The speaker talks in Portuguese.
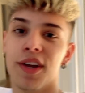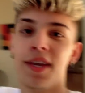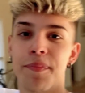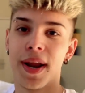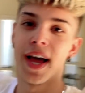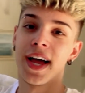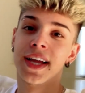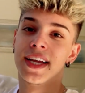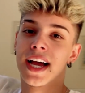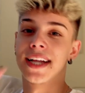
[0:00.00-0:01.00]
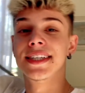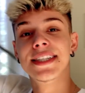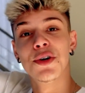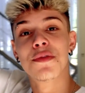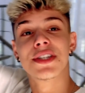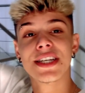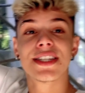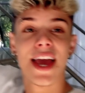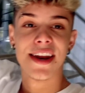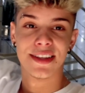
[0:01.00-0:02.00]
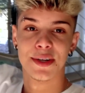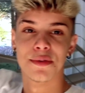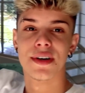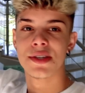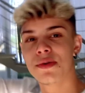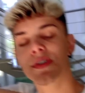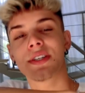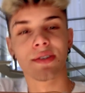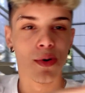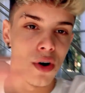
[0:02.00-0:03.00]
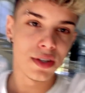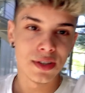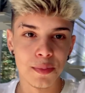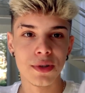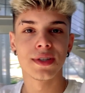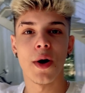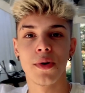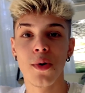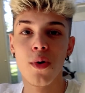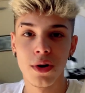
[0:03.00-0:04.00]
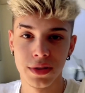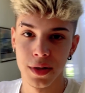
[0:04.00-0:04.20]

aqui pra atender o que vocês querem, entendeu? Fazer o que vocês gostam, mostrar o que eu gosto